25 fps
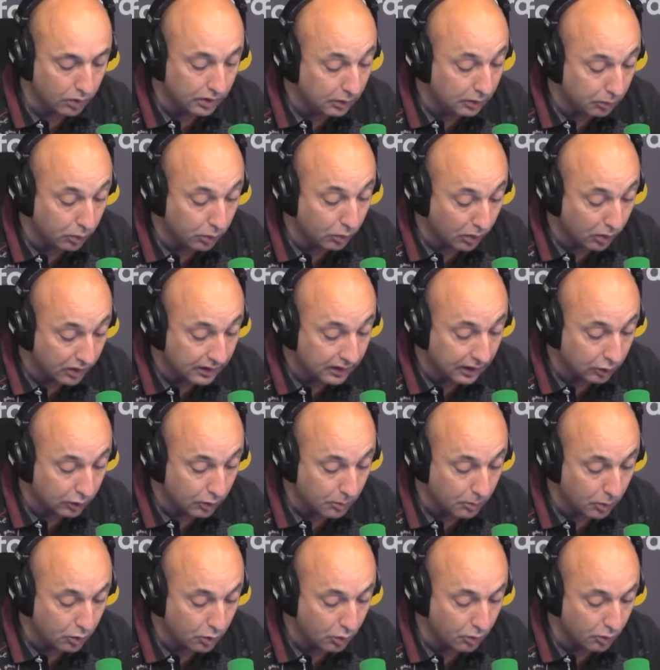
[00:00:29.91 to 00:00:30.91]
disputeront
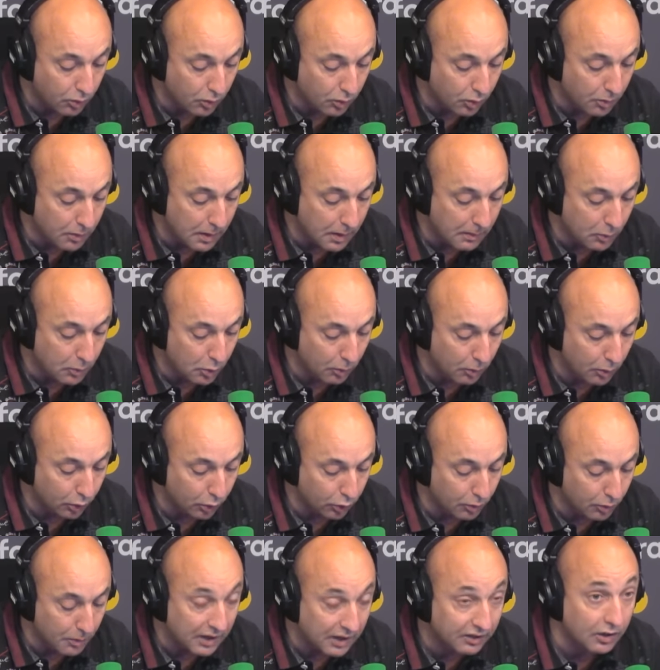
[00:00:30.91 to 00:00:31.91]
exactement le, même nombre
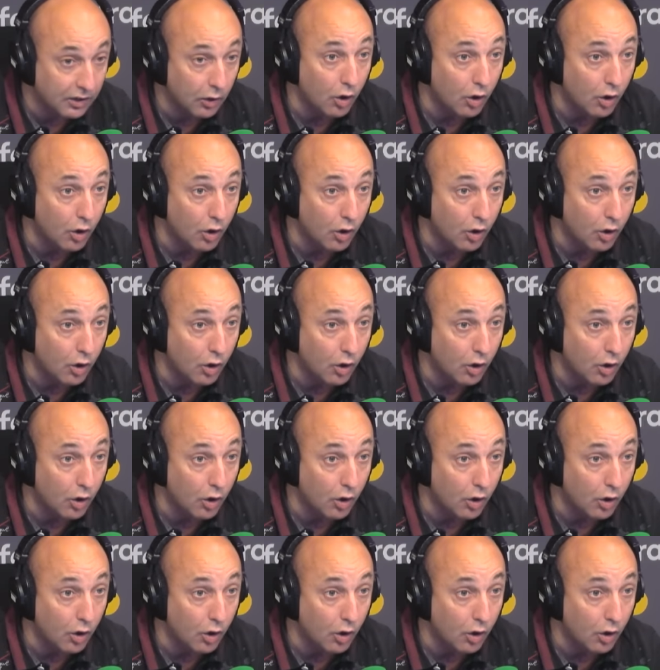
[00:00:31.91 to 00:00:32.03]
de matchs.